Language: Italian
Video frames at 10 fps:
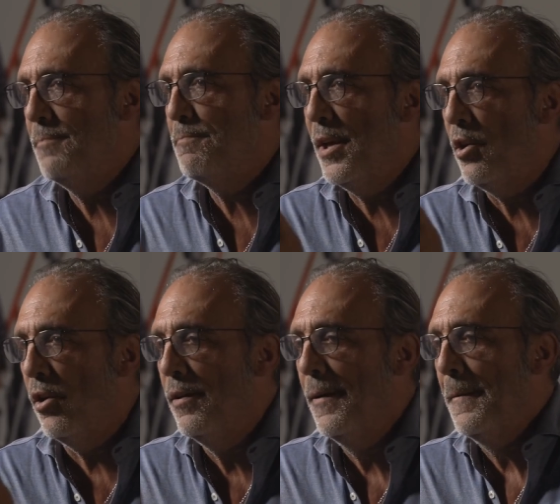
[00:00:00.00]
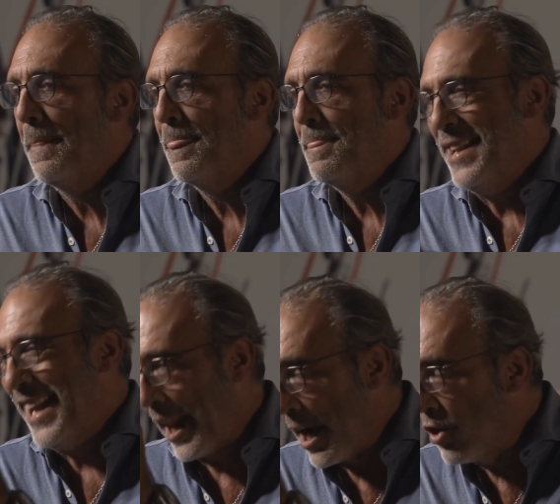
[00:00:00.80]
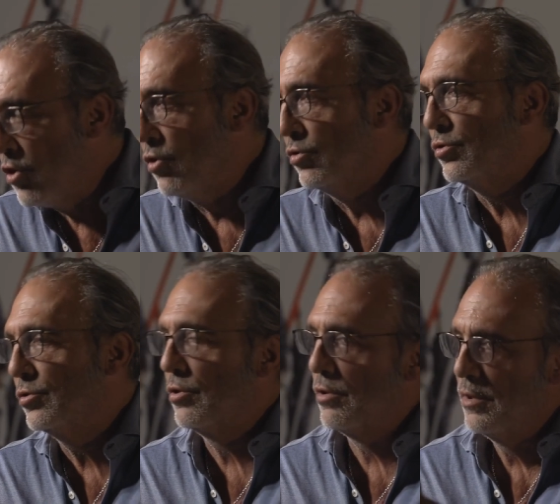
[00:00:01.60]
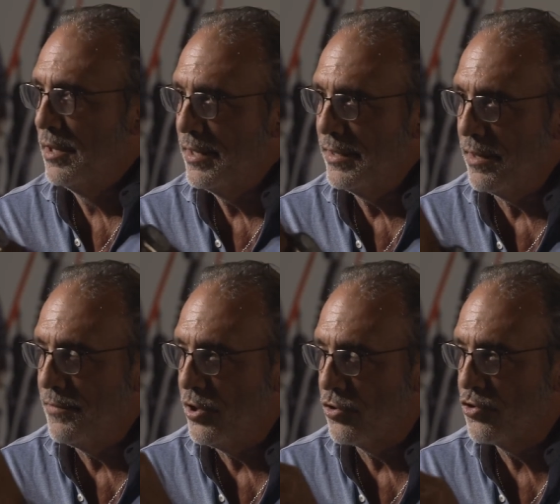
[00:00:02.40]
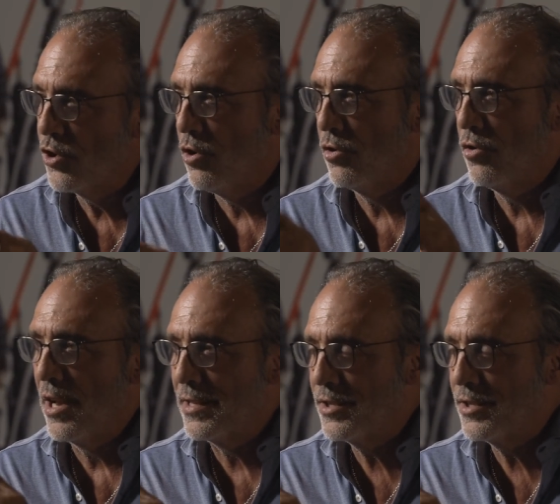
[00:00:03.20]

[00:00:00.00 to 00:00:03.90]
però il racconto del videogioco, la